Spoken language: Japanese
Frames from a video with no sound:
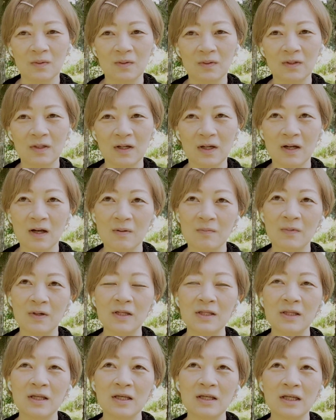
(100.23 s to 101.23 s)
なんかあんま
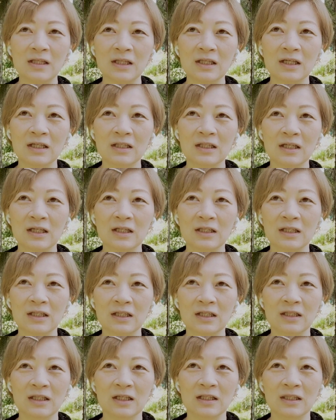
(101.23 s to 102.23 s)
りねや
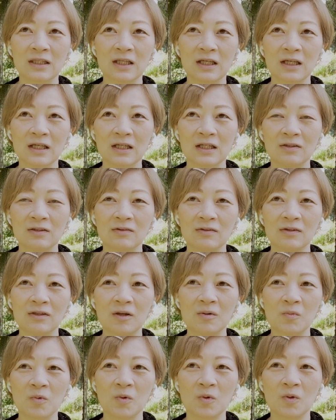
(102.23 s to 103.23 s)
だって言っ
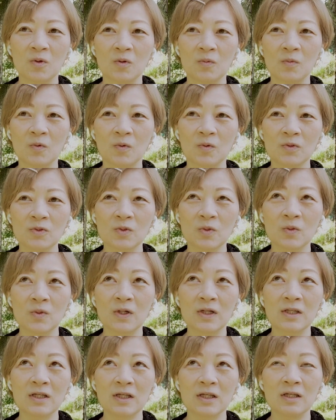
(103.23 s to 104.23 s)
てももうしょう
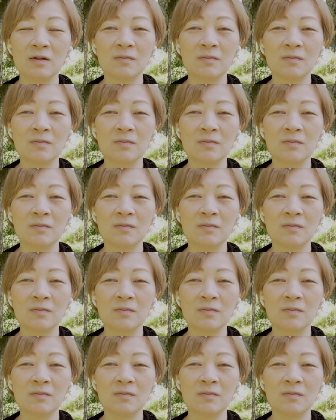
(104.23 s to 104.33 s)
がない。